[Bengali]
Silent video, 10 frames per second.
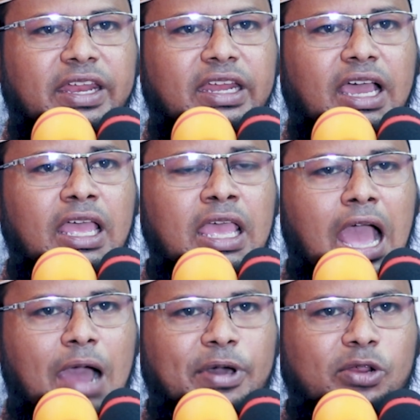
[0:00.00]
পারে না
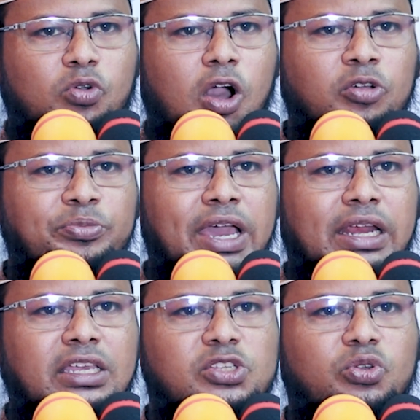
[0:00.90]
আবার
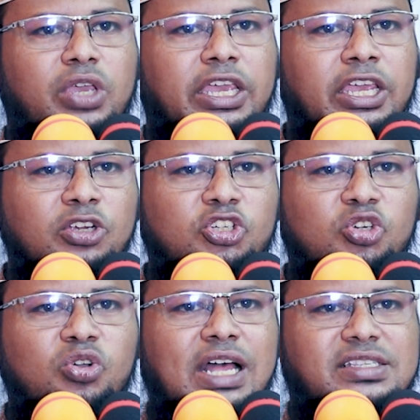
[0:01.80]
কৌমিয়ার কিছু
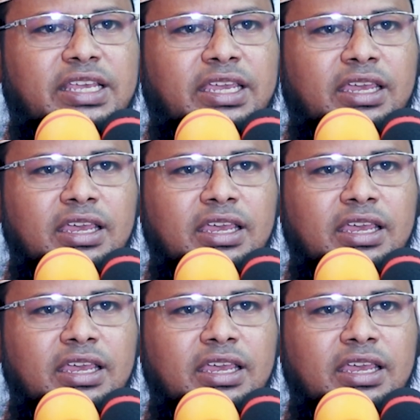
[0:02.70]
হিংসুক আছে